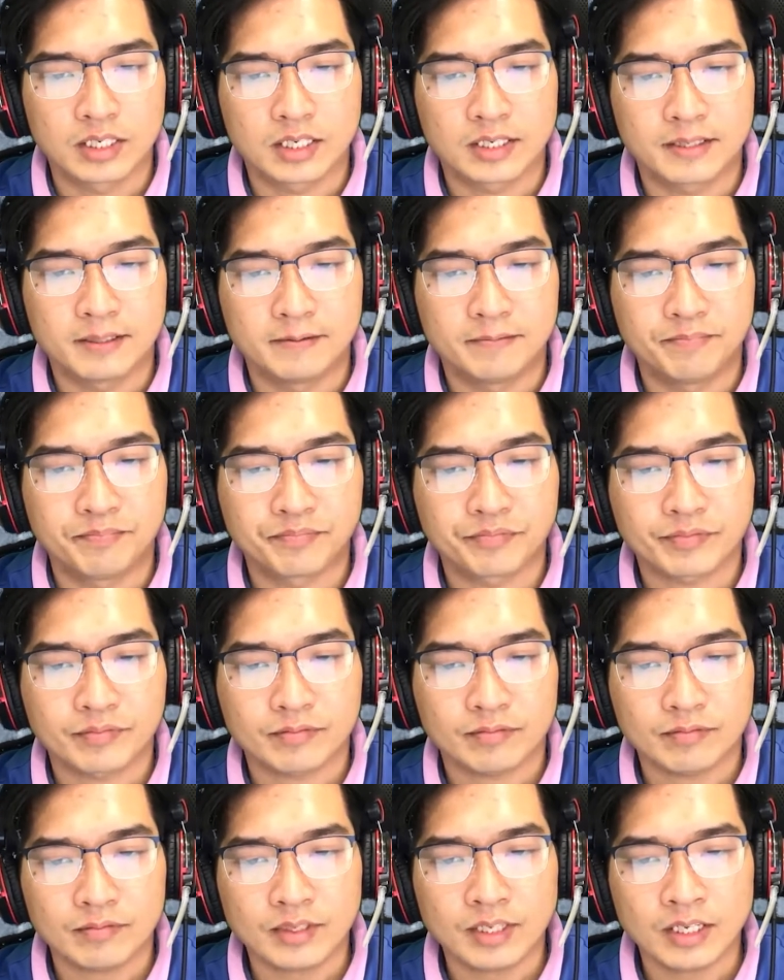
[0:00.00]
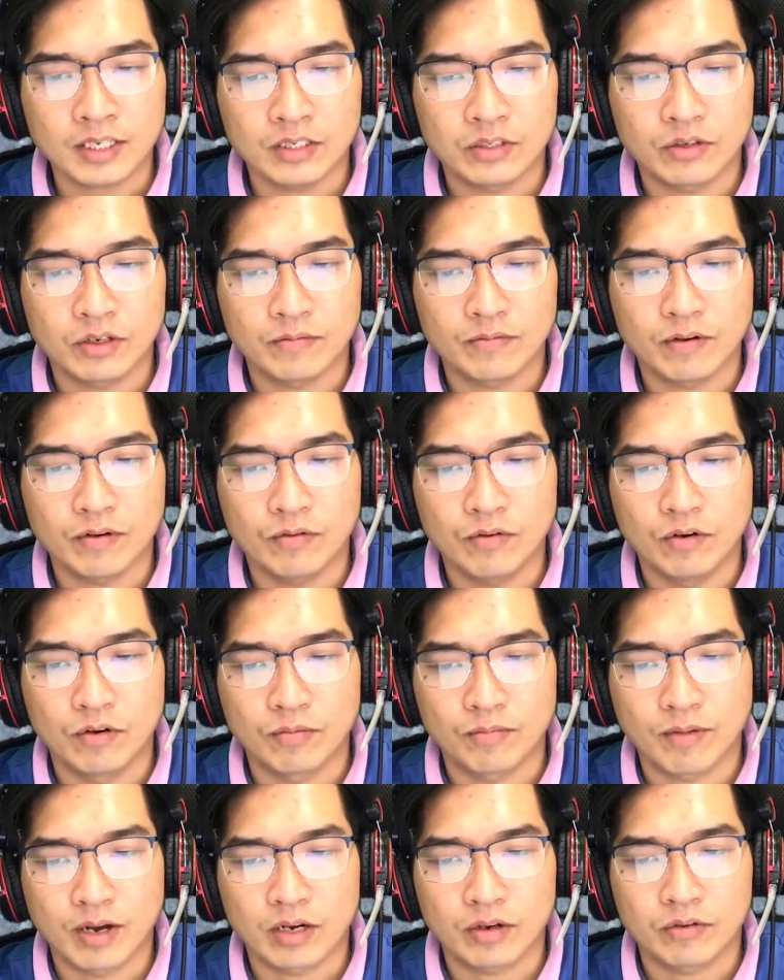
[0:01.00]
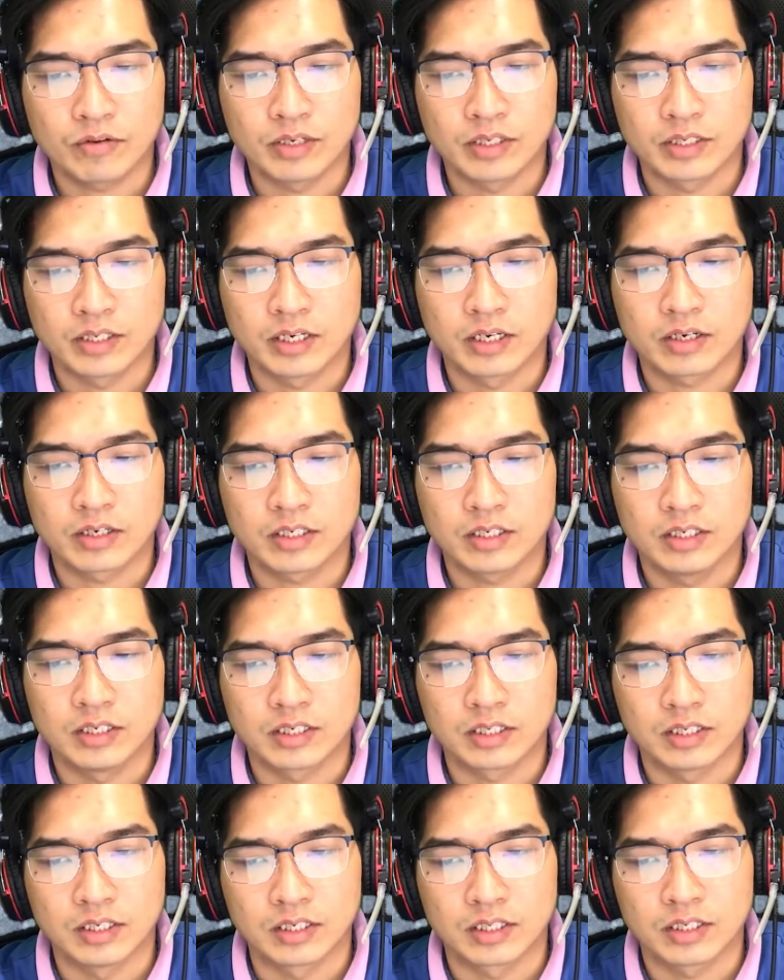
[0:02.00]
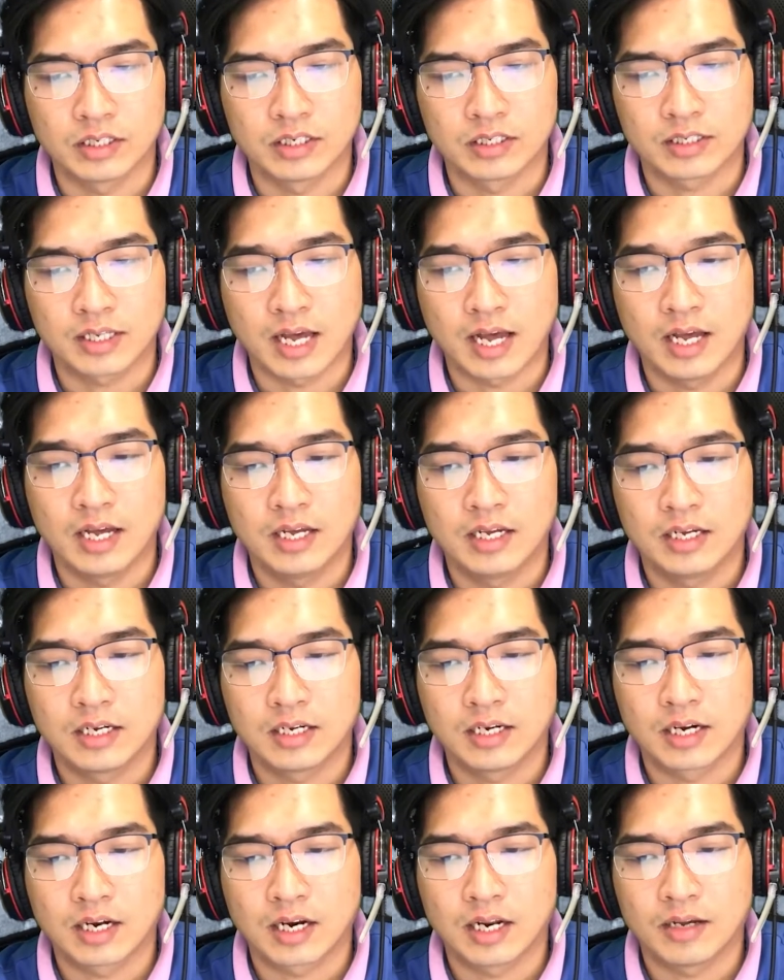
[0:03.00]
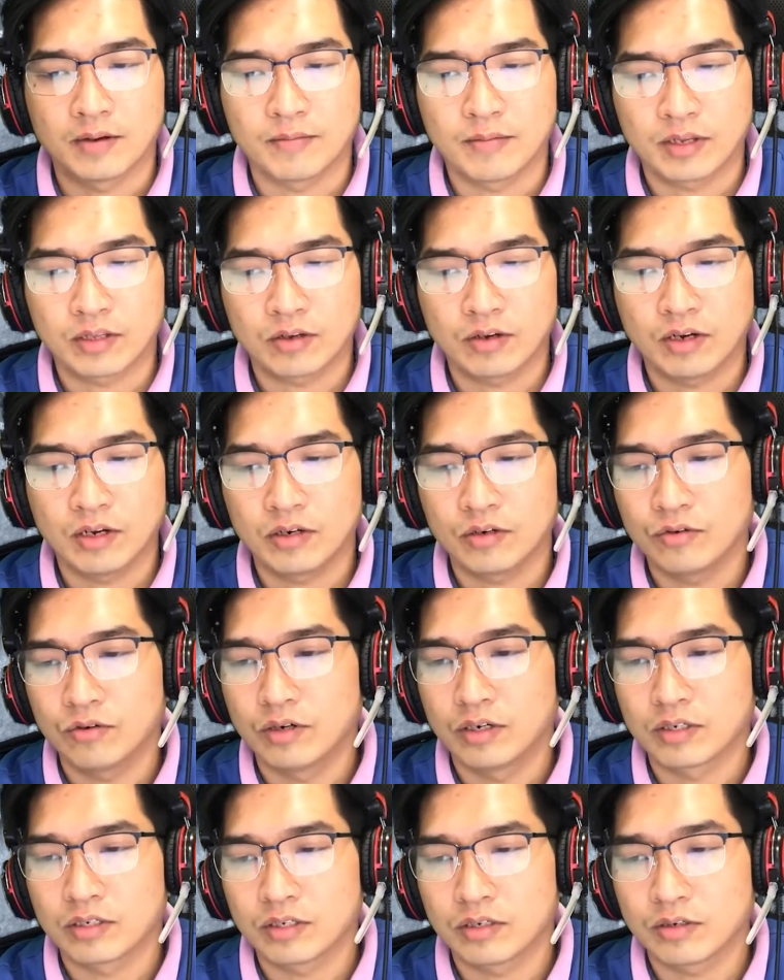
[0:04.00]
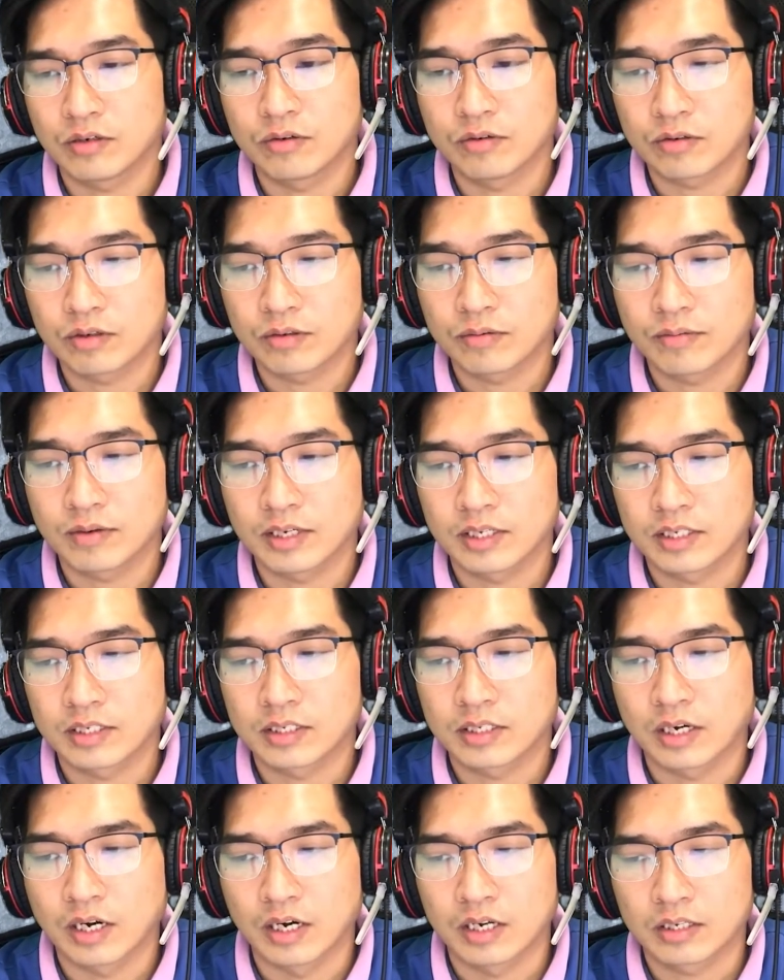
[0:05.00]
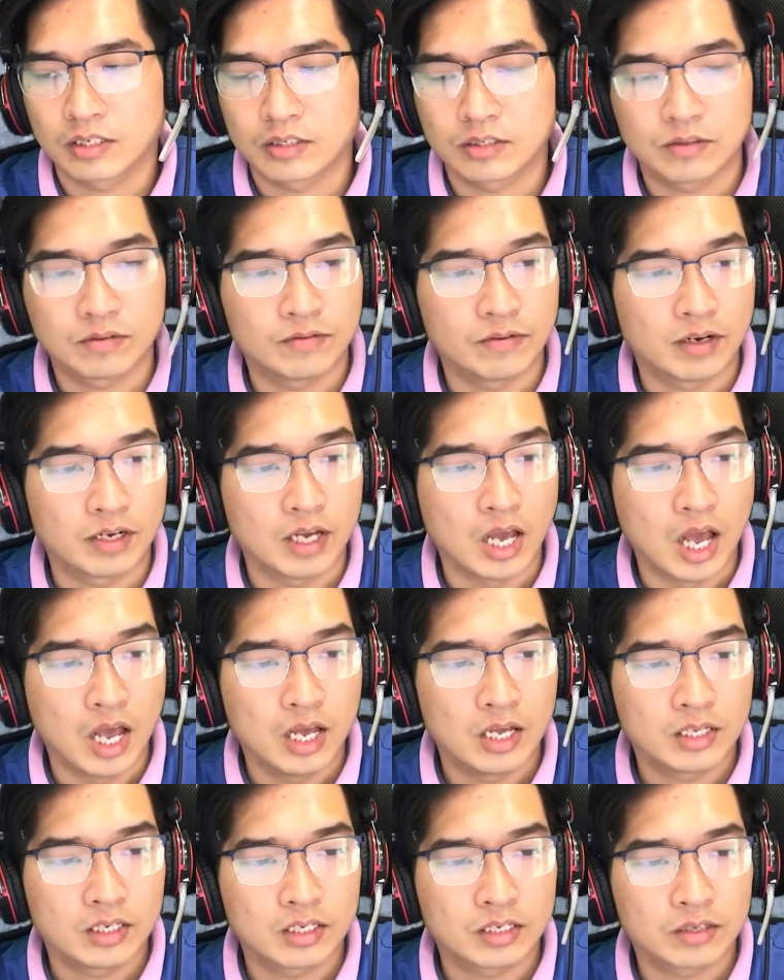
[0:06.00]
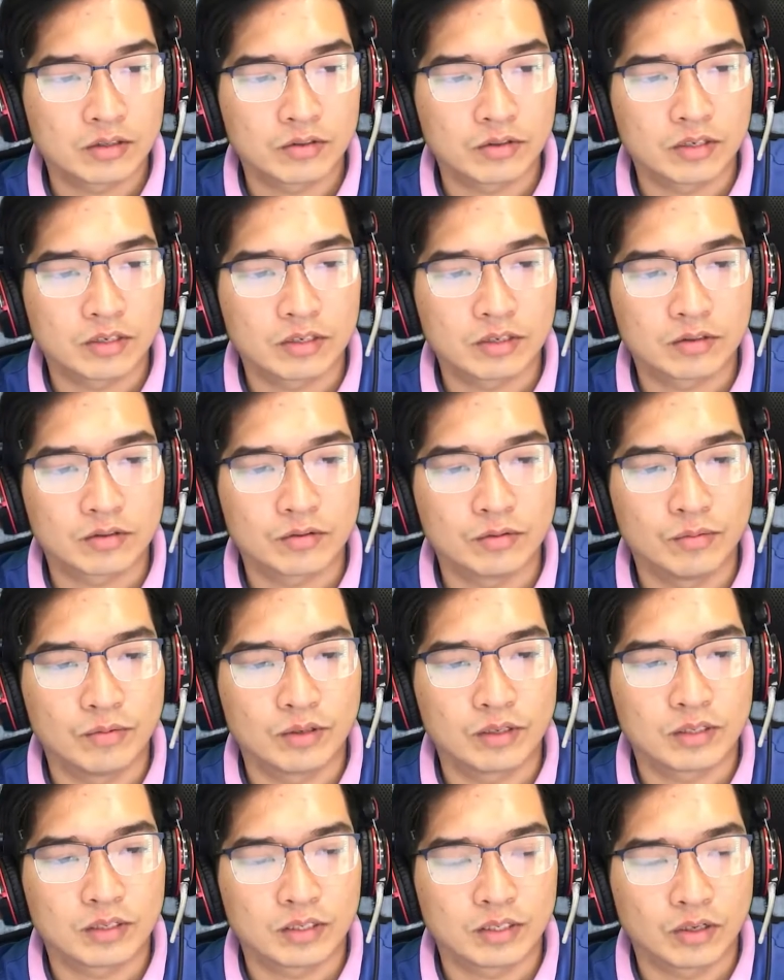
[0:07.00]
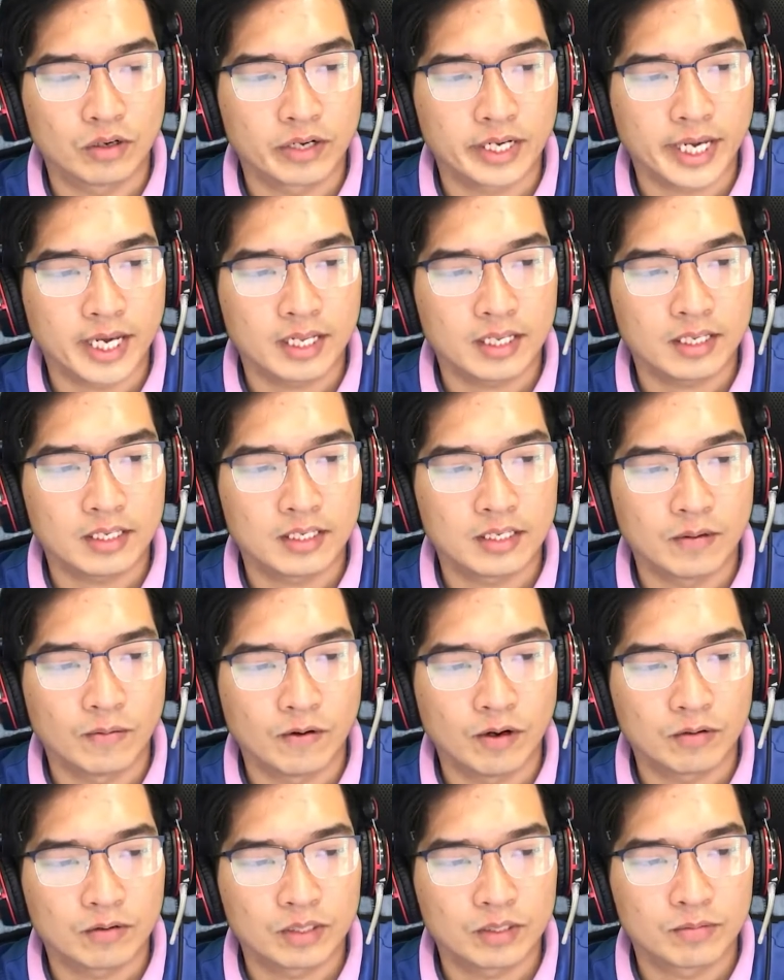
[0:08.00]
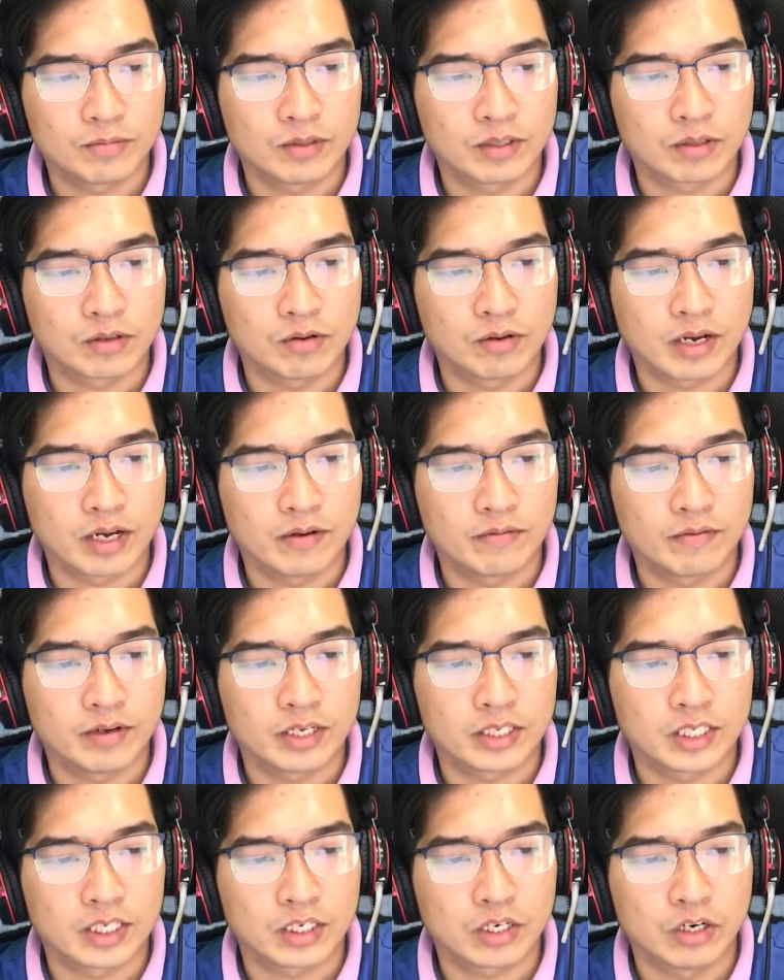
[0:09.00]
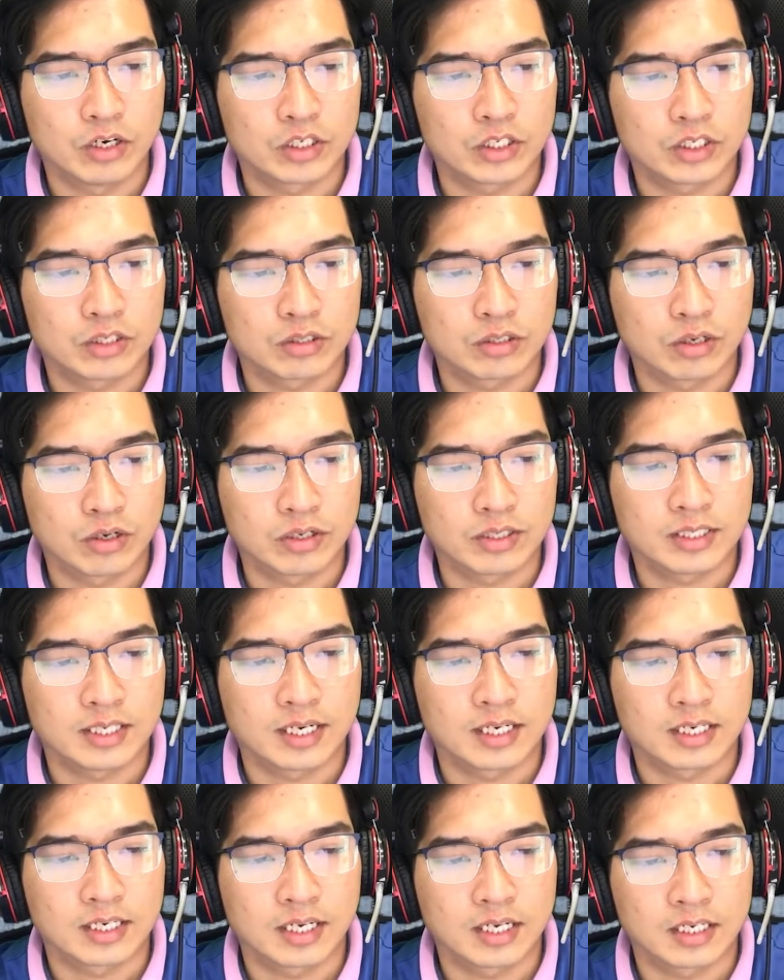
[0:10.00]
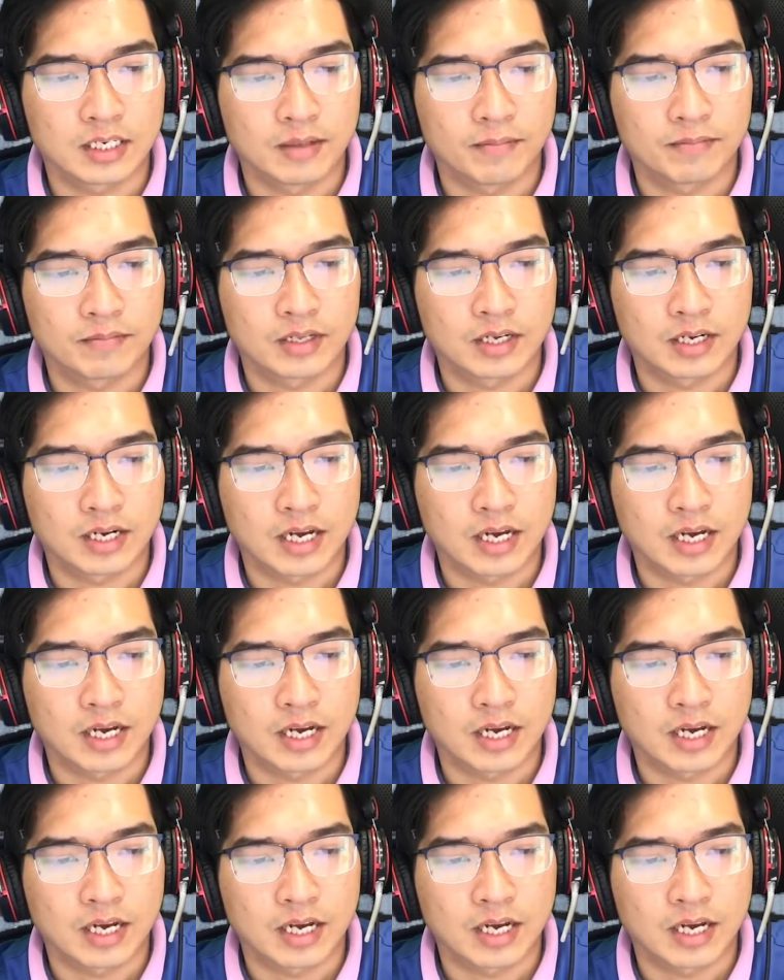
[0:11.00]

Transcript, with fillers: Thế nhưng vì đã thành quen, dân bản cũng ưng cái bụng. Vì Bảo nhiệt tình cho nên dù biết hắn chỉ là y tá nhưng cứ lâu dần tiện miệng gọi hẳn bằng cái chức danh cao quý hơn, đó là bác sĩ Bảo.